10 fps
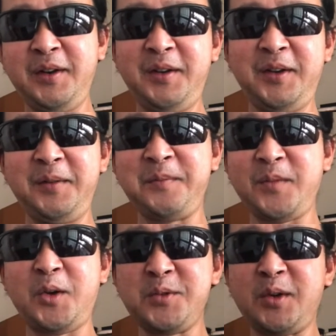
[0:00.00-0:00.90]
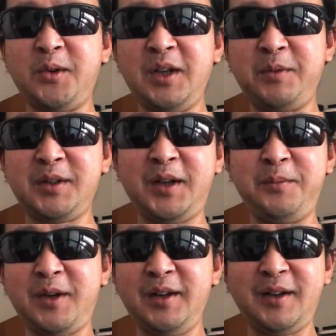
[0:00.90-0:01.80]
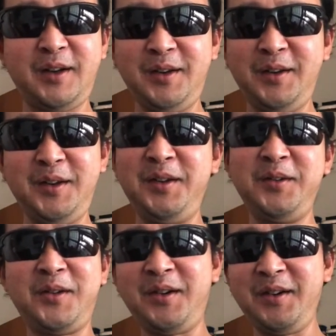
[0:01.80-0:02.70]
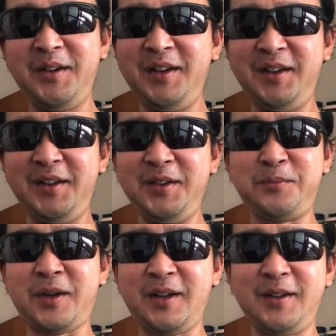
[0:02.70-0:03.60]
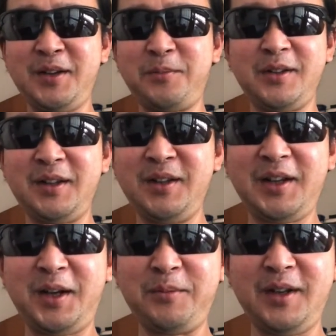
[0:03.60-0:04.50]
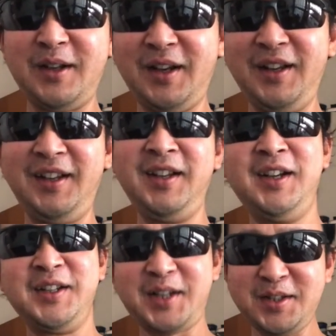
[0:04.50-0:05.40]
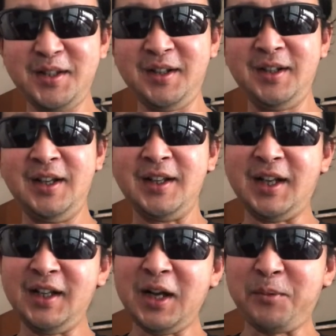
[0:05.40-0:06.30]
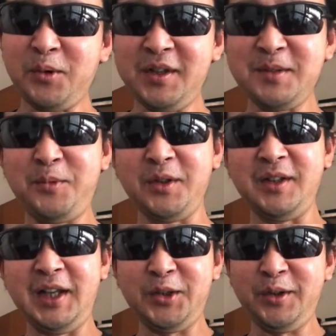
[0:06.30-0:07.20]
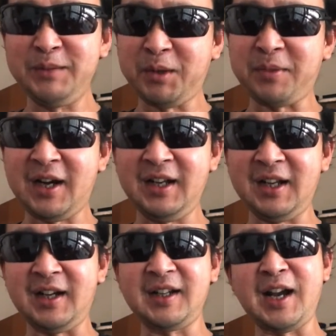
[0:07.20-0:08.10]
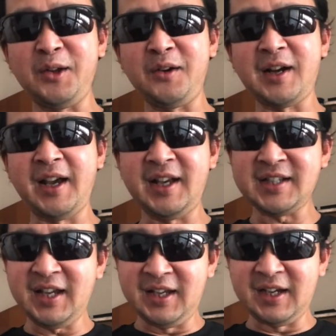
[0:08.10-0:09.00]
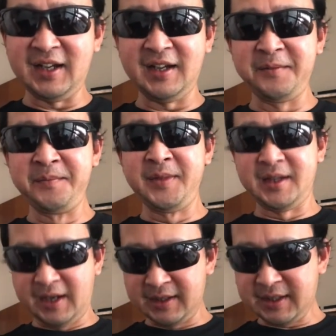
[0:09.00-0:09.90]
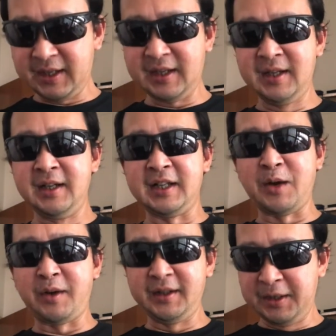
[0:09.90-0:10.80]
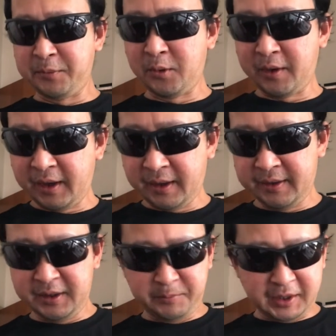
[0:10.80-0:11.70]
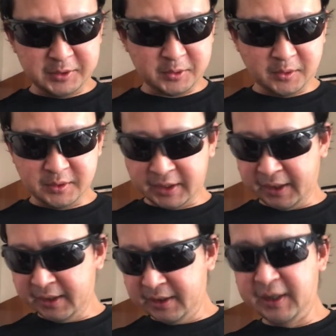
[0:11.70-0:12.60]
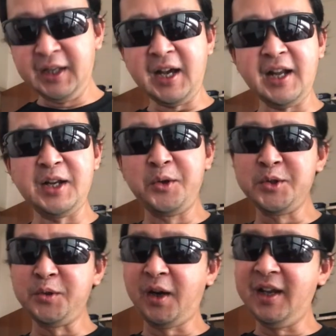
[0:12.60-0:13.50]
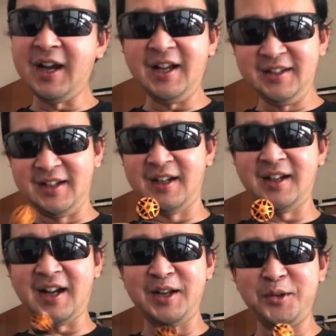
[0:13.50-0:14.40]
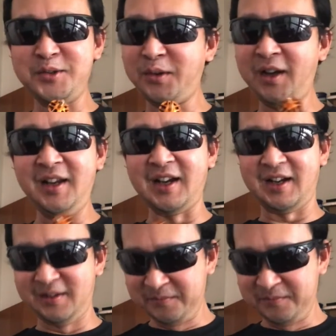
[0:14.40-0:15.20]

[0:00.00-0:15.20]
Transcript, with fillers: ini Om Soko dapat kiriman dari ini oh ini Fadan dapat kiriman dari ini saya senang dan nggak perlu disebut itu yang berpahala kalau kayak saya ya kayak saya nawarin giveaway di medsos kayak gini ini ada unsur rianya ada unsur ria